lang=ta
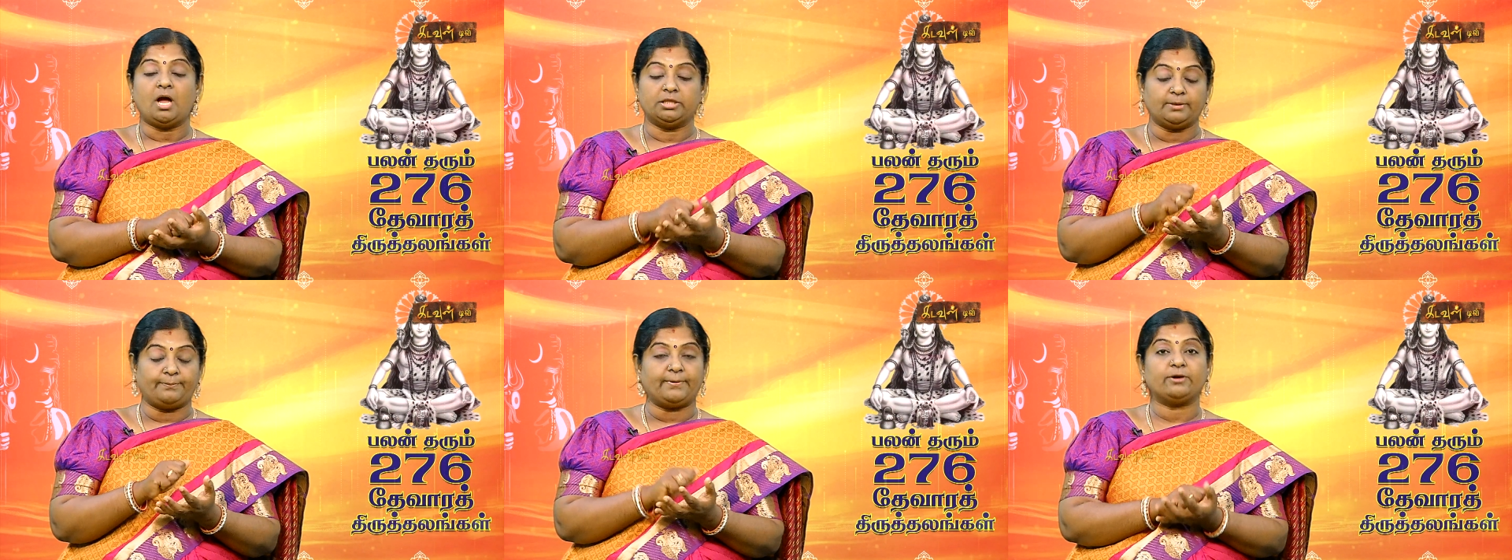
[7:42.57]

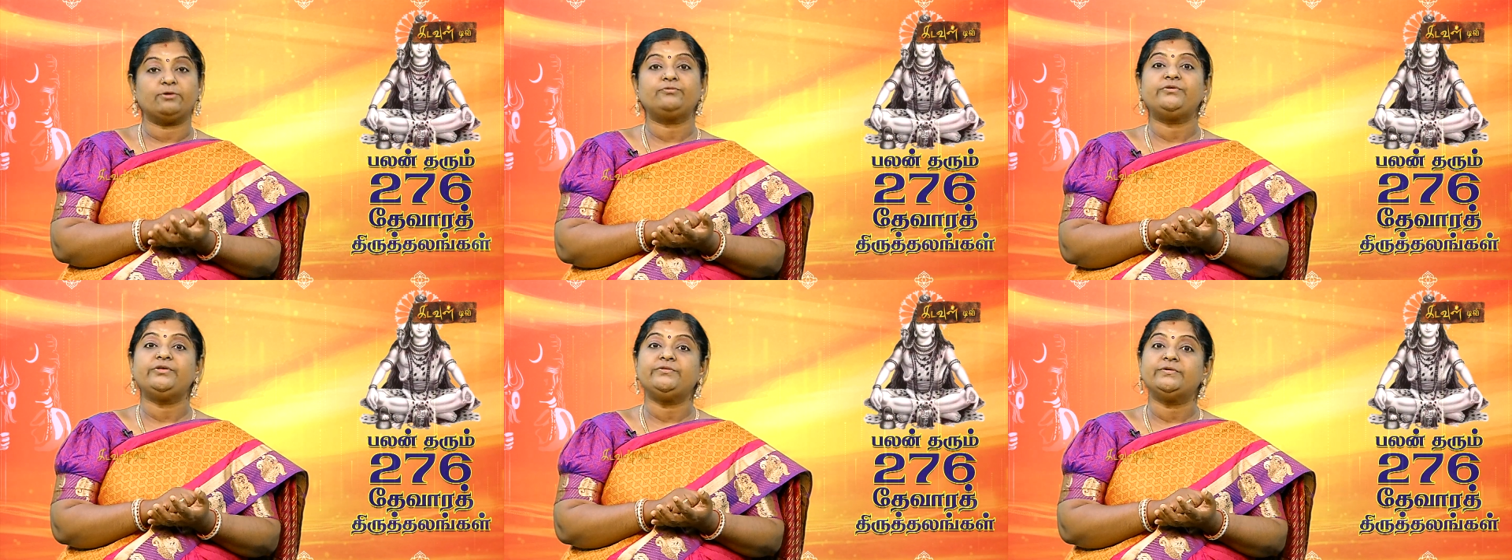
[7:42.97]
அந்த
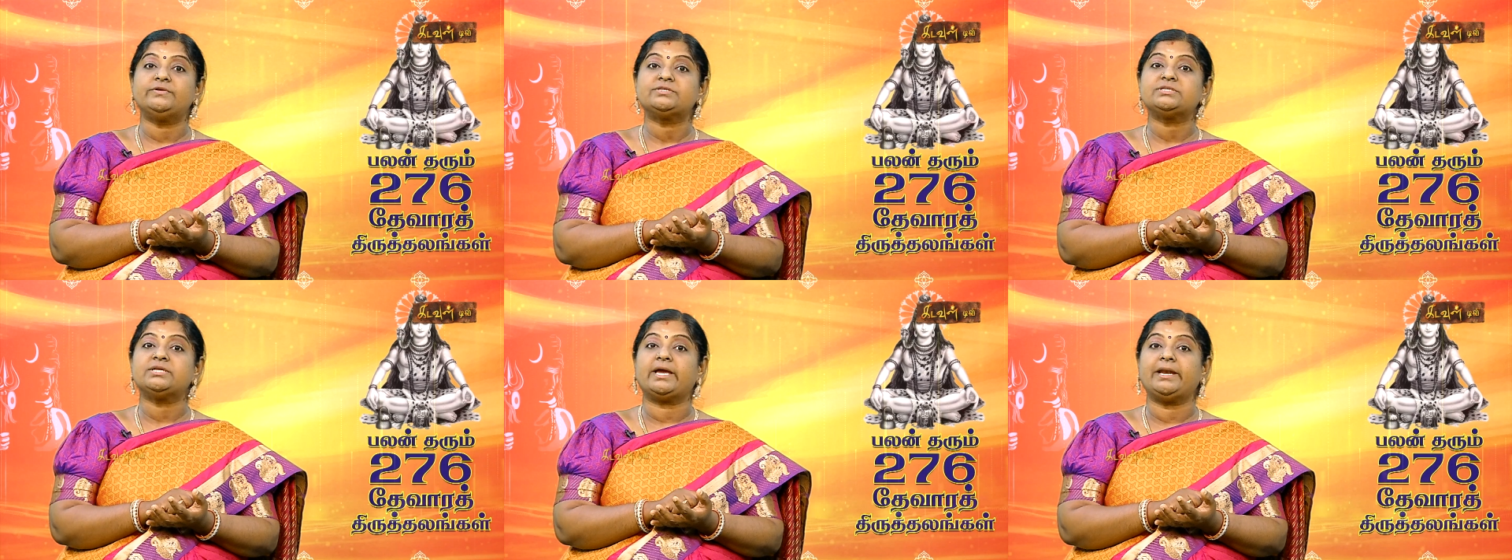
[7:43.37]
பணம்
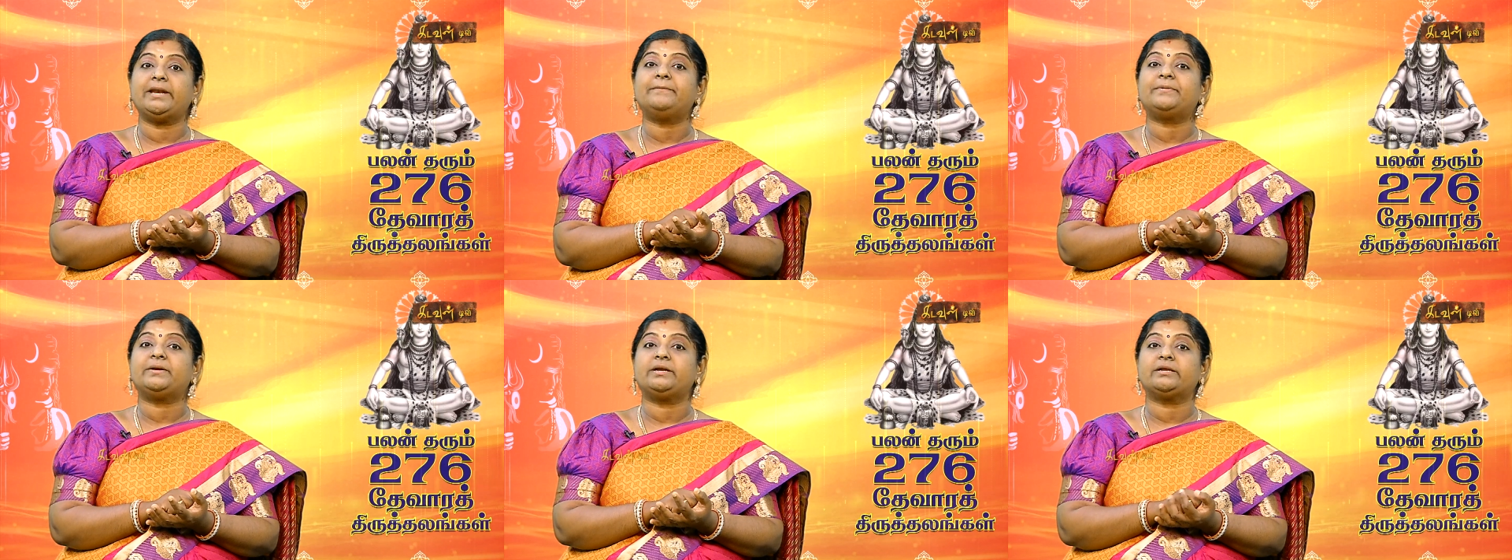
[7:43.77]
தீந்துடுச்சுன்னா
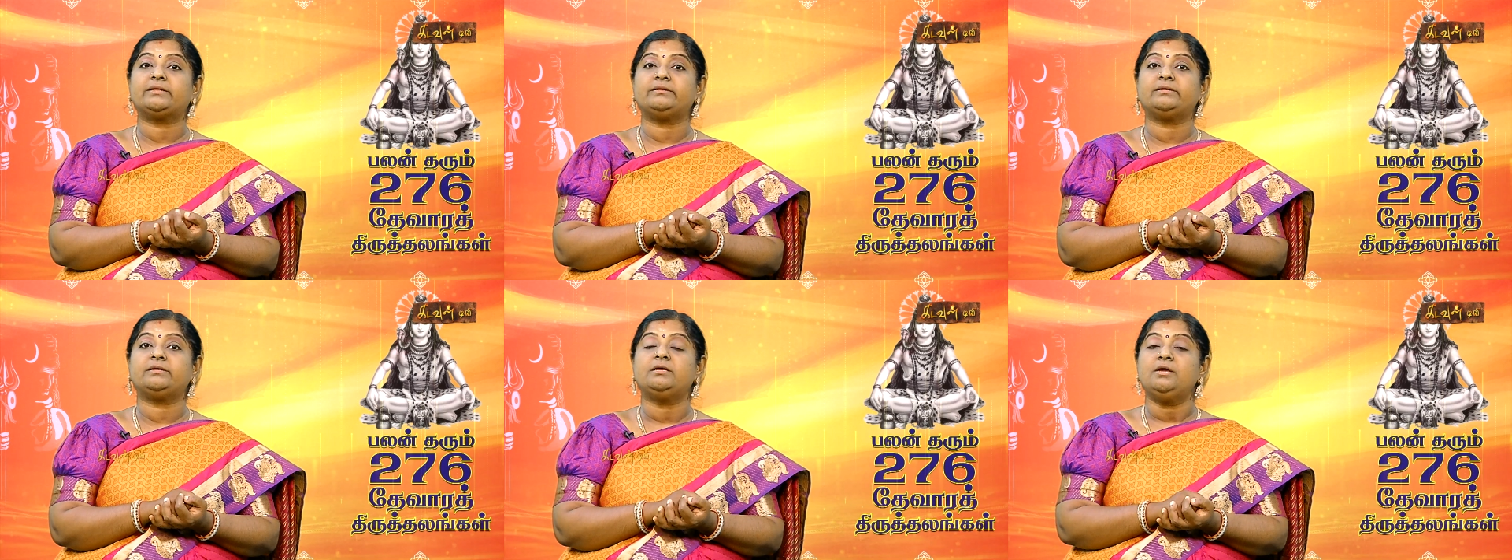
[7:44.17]
என்ன
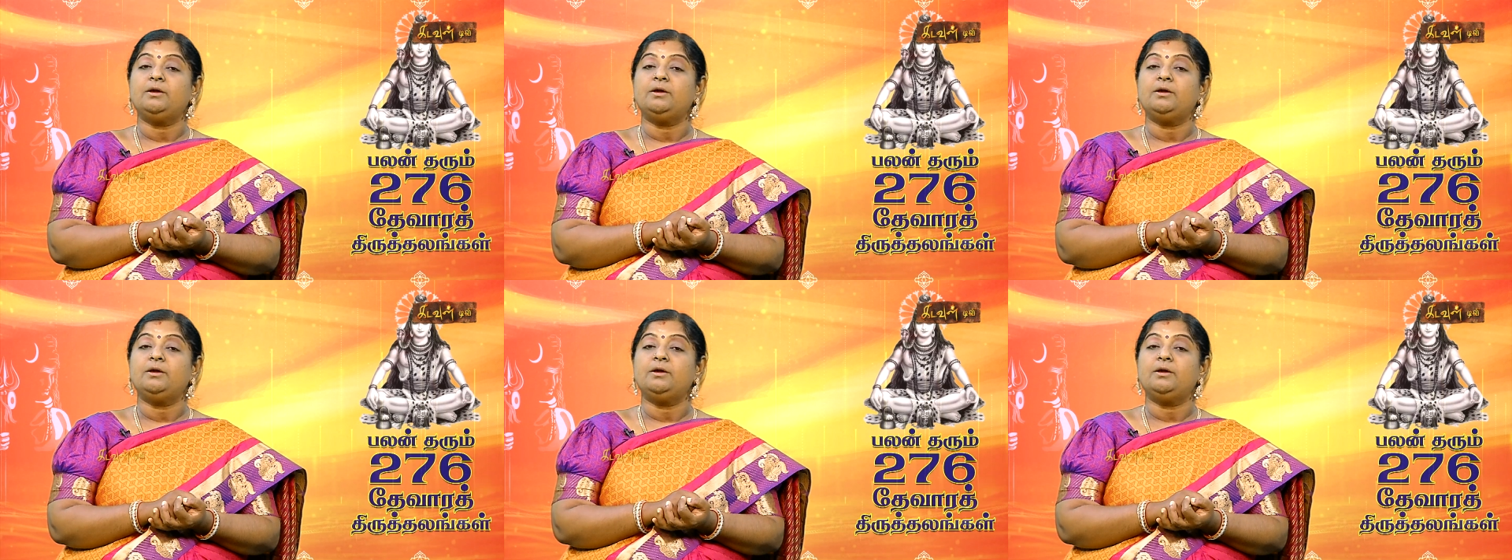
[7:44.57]
பண்ணுறது